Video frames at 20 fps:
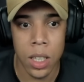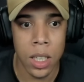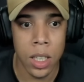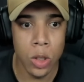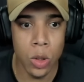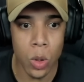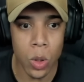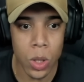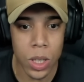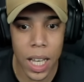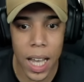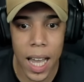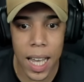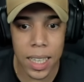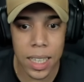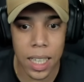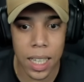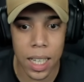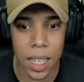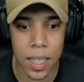Do
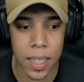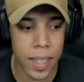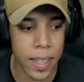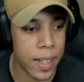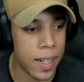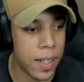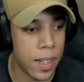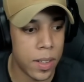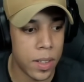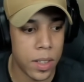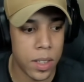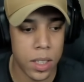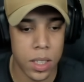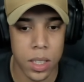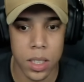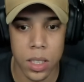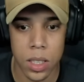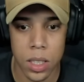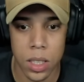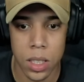nada, galera.
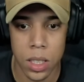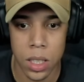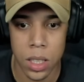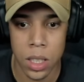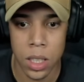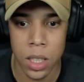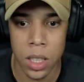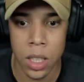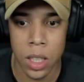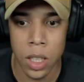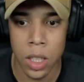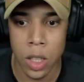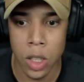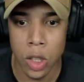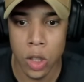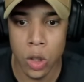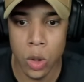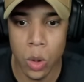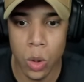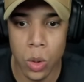
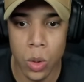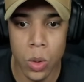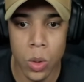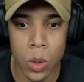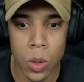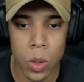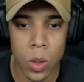Já me cansei de